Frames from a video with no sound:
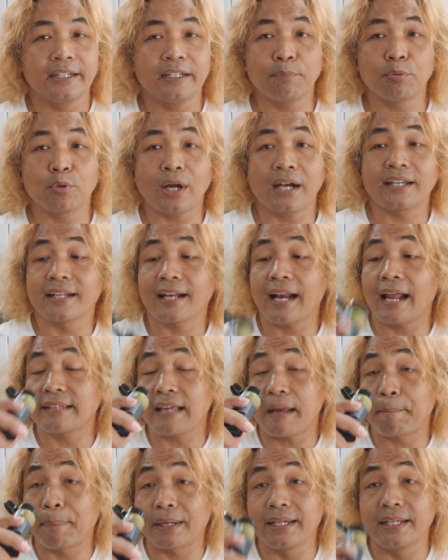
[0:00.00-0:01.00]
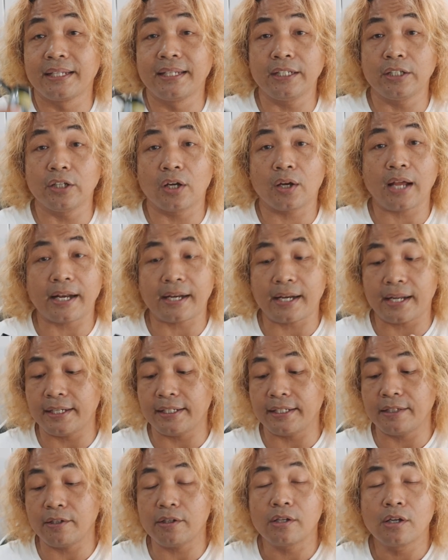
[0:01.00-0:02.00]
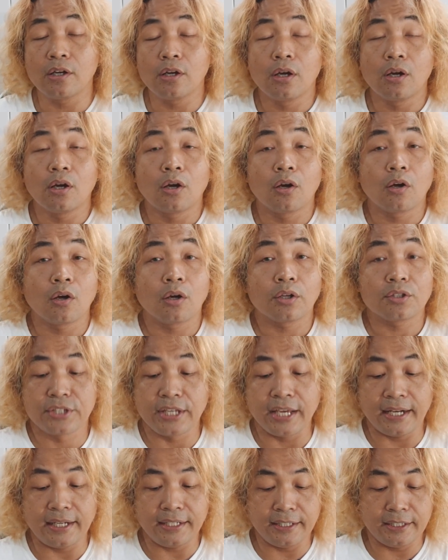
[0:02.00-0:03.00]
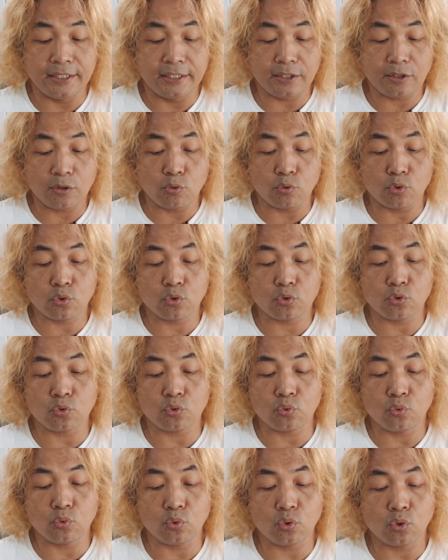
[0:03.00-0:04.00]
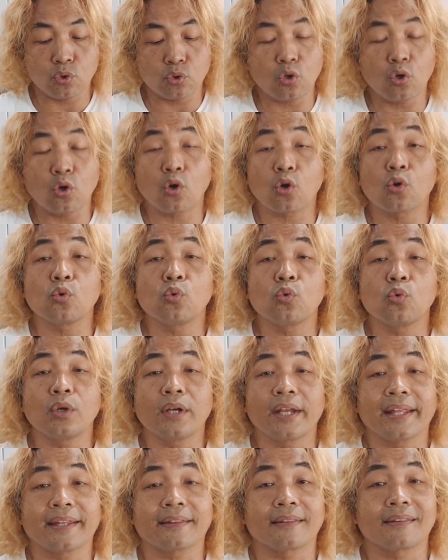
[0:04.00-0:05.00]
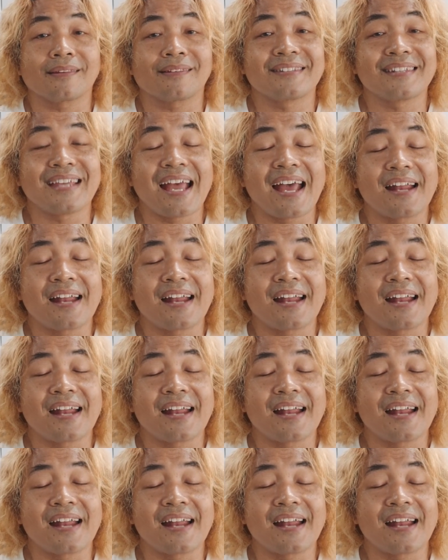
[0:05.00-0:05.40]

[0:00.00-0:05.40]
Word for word: Ini bukan dirasa begini ya karena ini gel ini khusus untuk kulit.